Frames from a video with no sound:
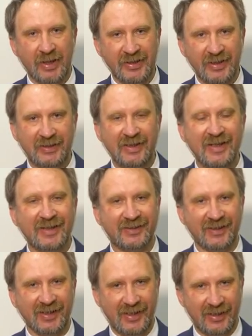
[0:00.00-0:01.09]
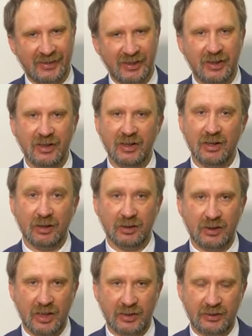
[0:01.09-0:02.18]
монеты с этой
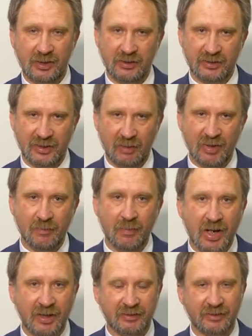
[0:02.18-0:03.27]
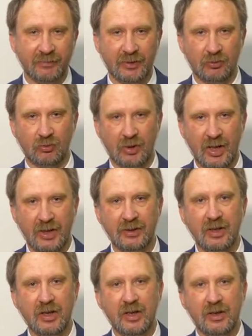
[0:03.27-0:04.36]
даты. Это самый массовый
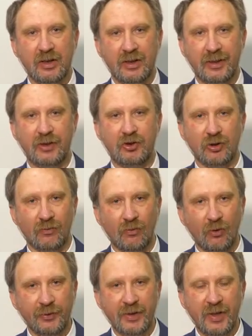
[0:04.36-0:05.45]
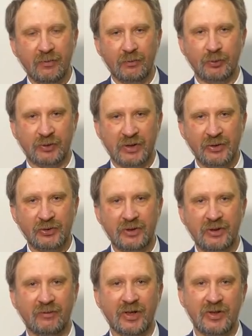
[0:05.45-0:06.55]
дукат или червонный,
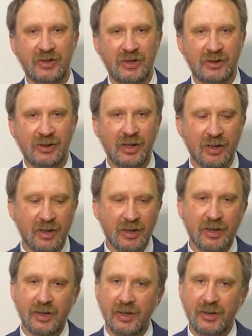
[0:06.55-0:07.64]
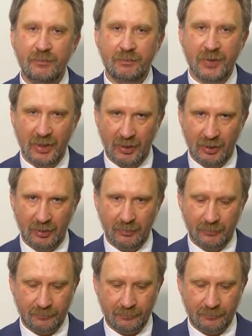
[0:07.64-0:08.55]
выпускавшийся в Российской империи.